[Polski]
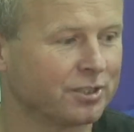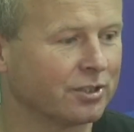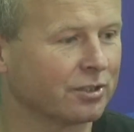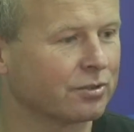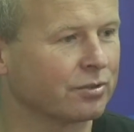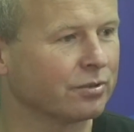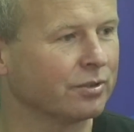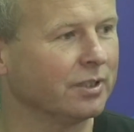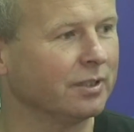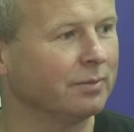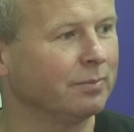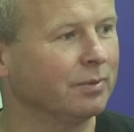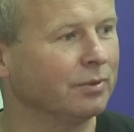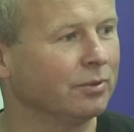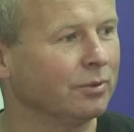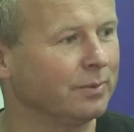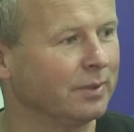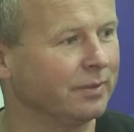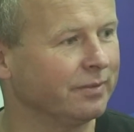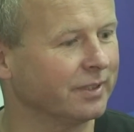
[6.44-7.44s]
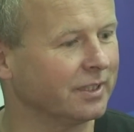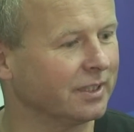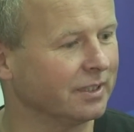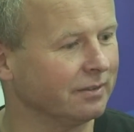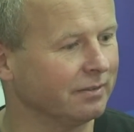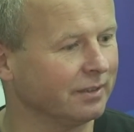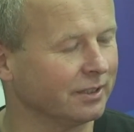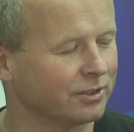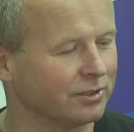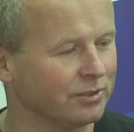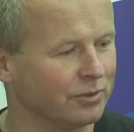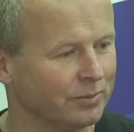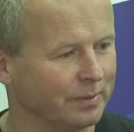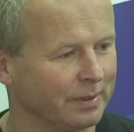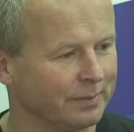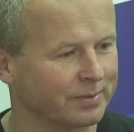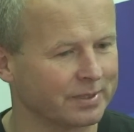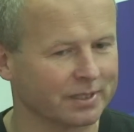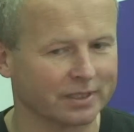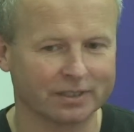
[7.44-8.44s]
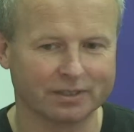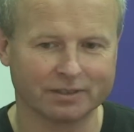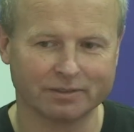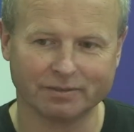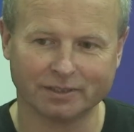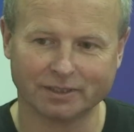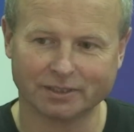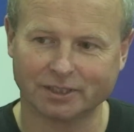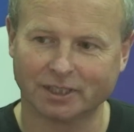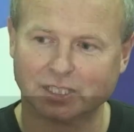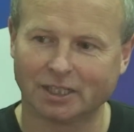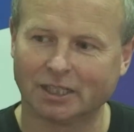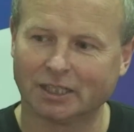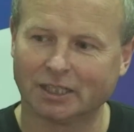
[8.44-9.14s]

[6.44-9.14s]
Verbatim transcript: się czuję, bo lubię wygrywać, nie umiem przegrywać.